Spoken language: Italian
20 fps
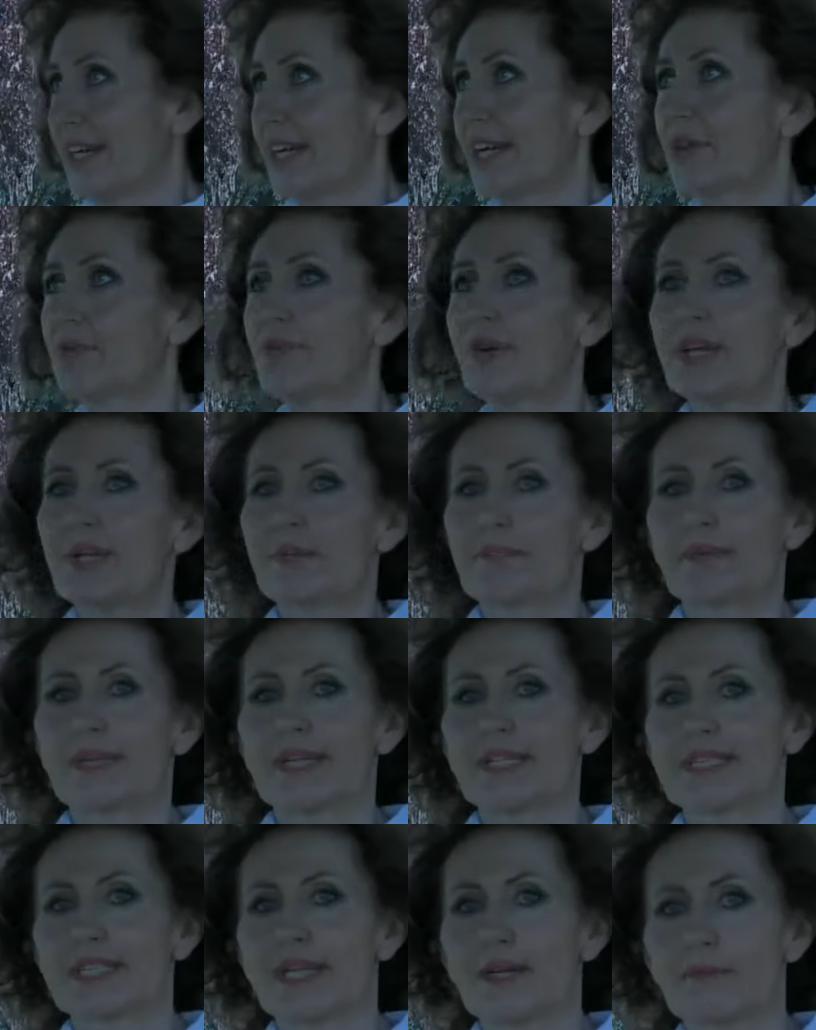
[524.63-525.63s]
è quella,
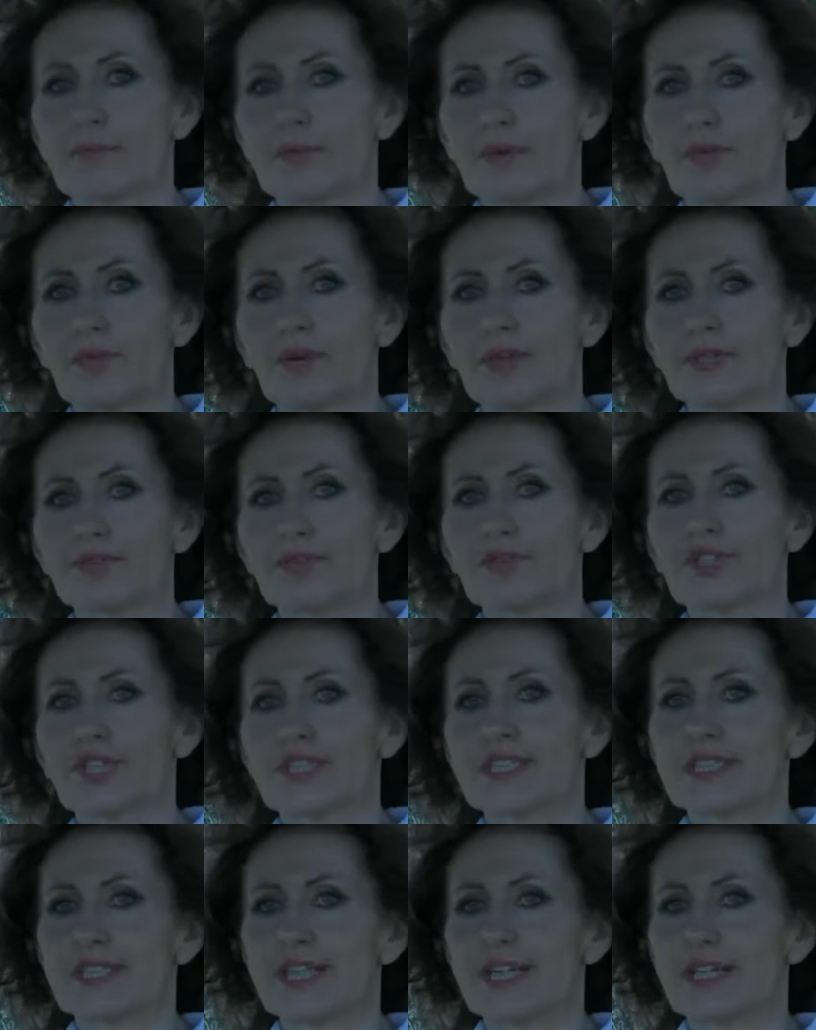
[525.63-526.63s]
per esempio quando
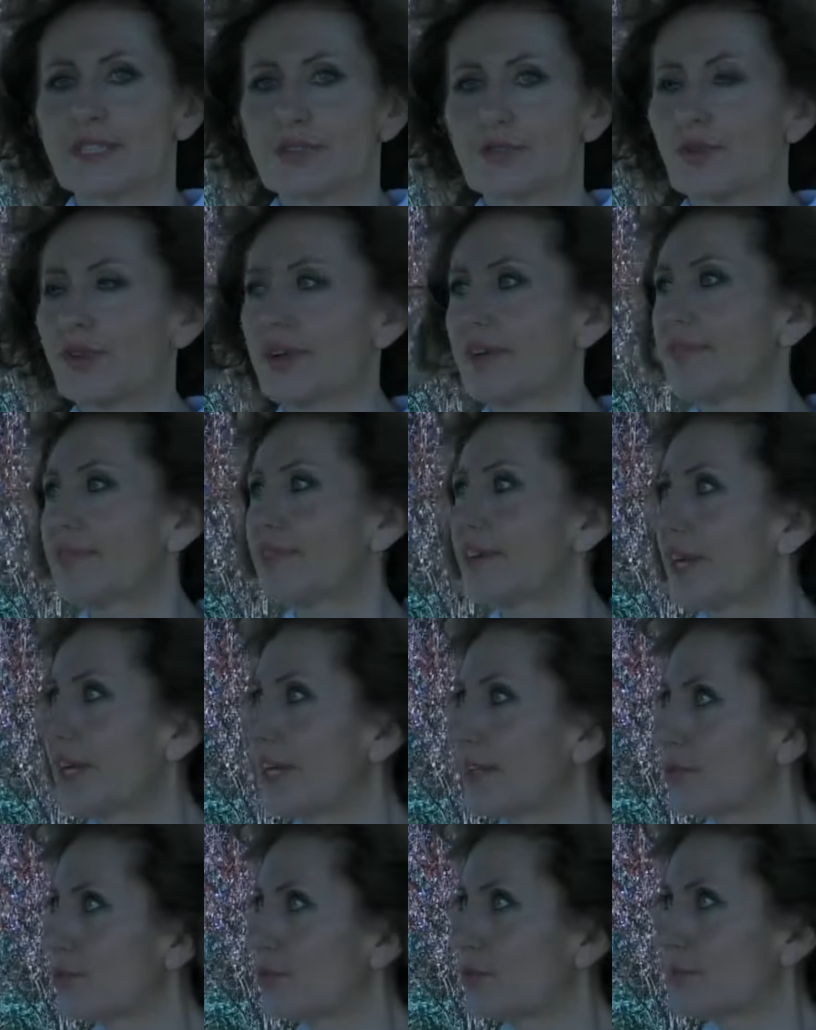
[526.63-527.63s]
c'è stato il
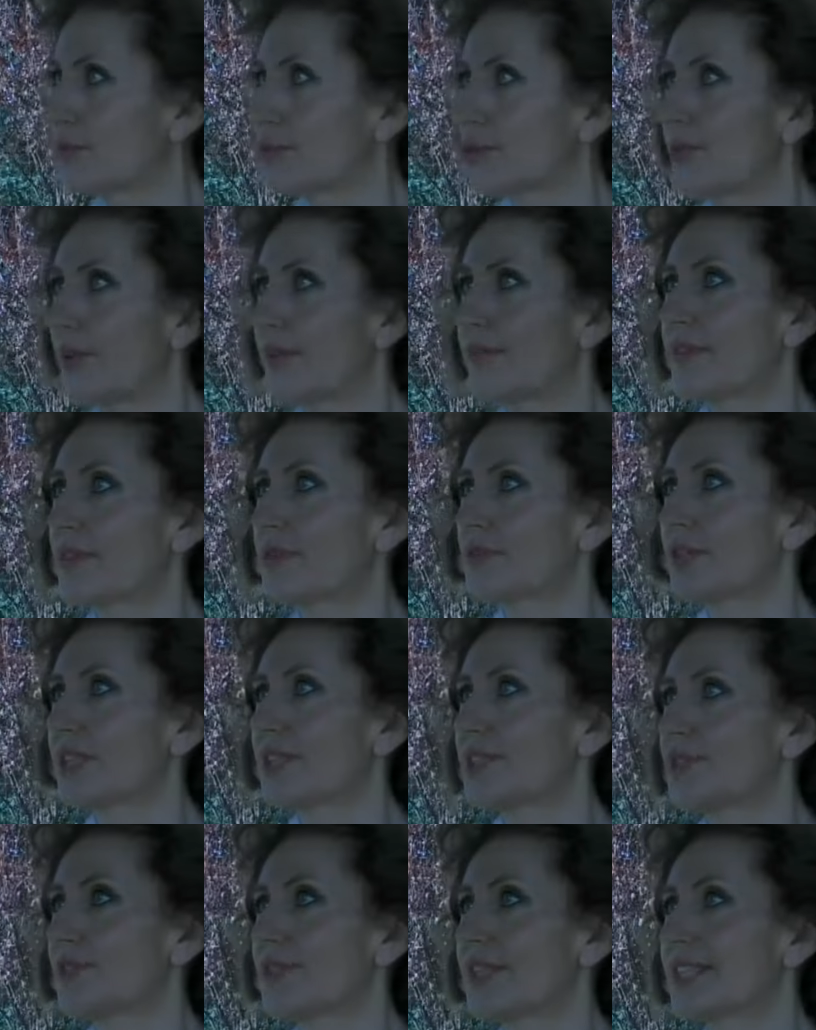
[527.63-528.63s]
referendum sulla
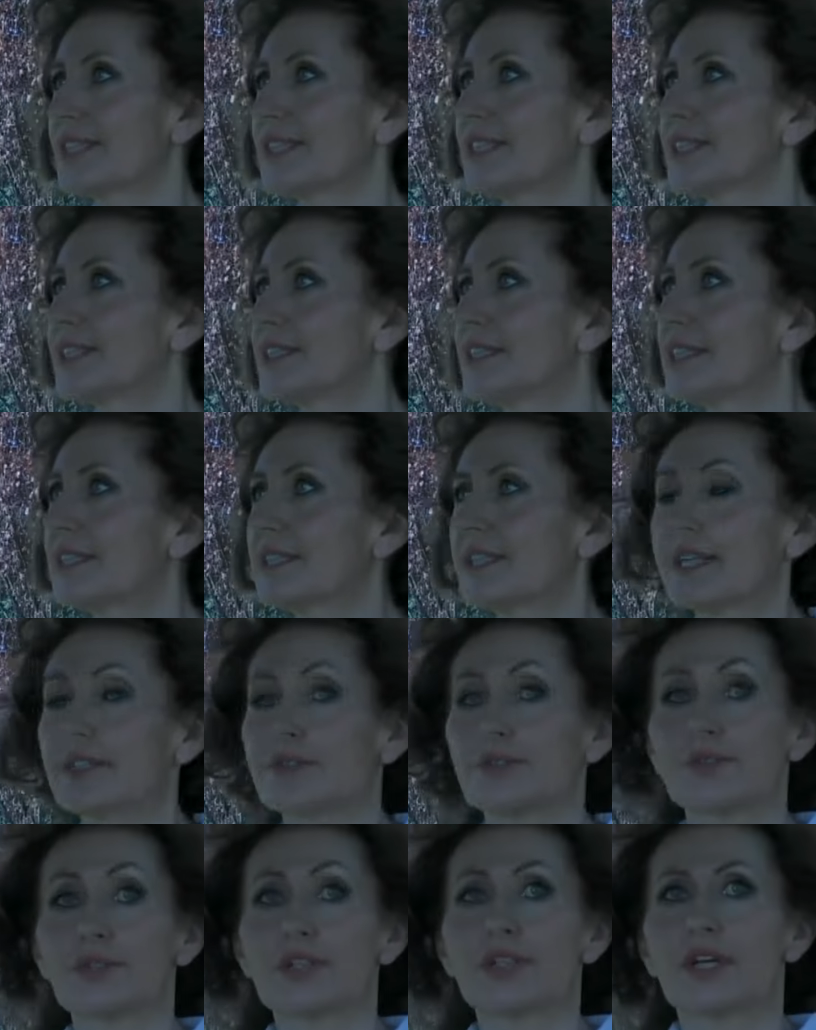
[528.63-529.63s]
fecondazione assistita,
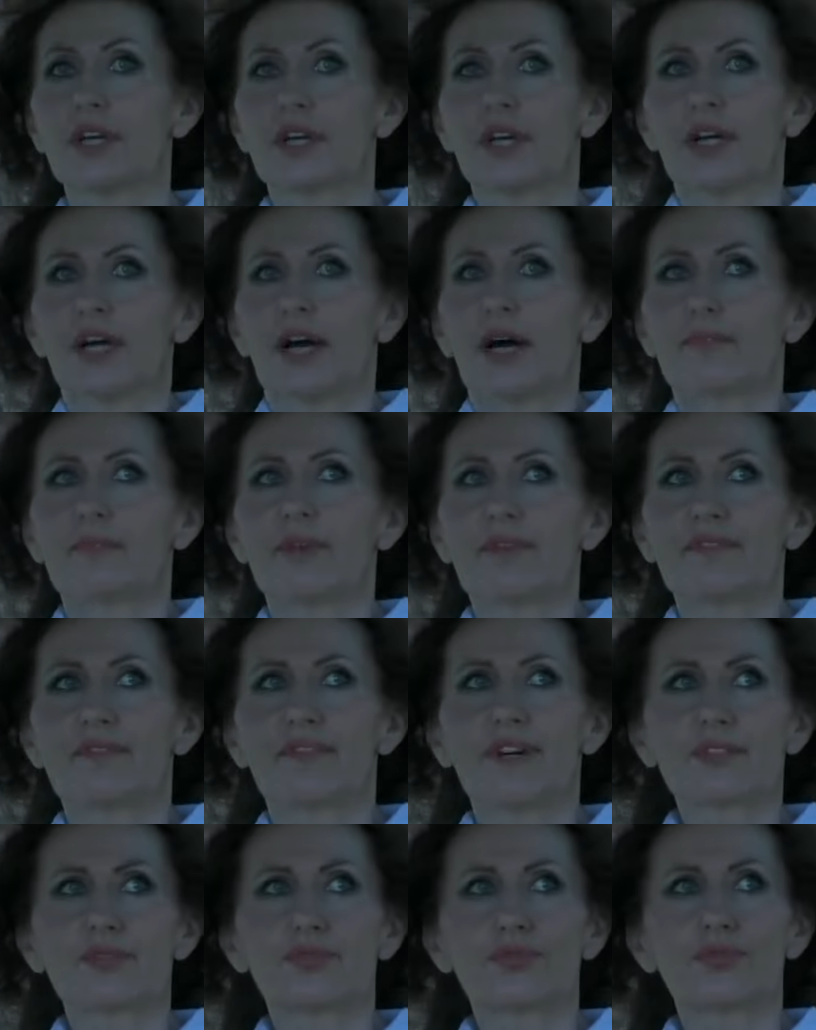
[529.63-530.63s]
noi abbiamo
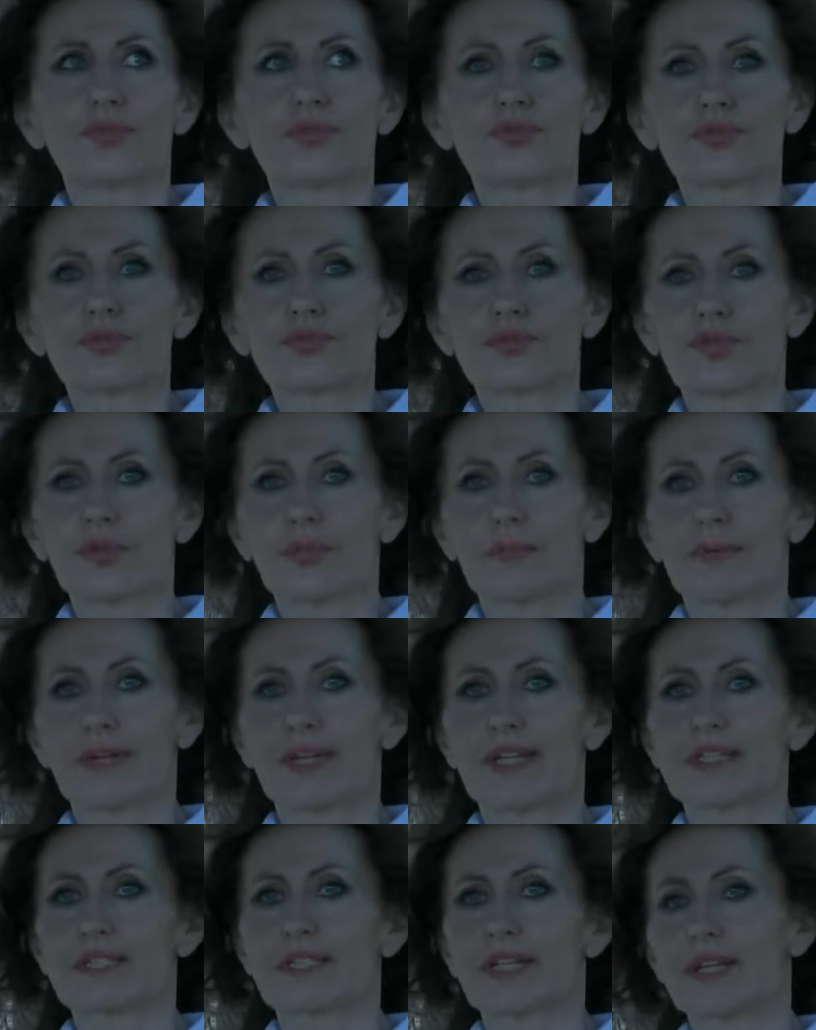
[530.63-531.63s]
fatto di tutto per
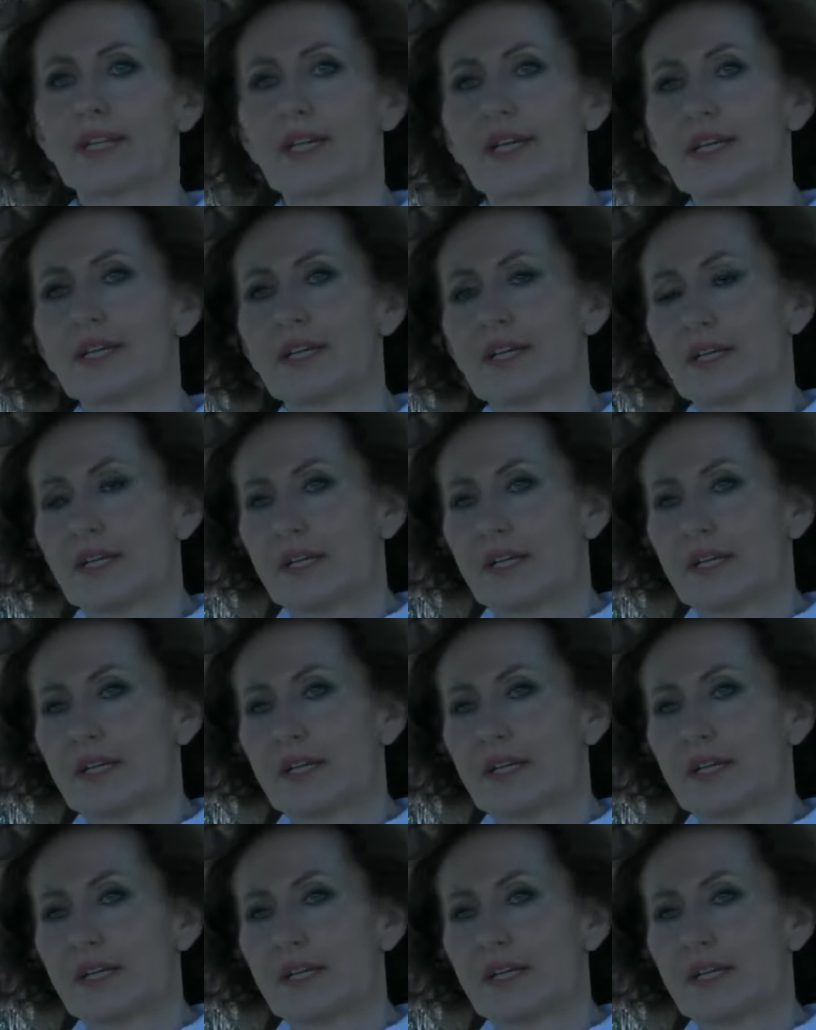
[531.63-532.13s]
essere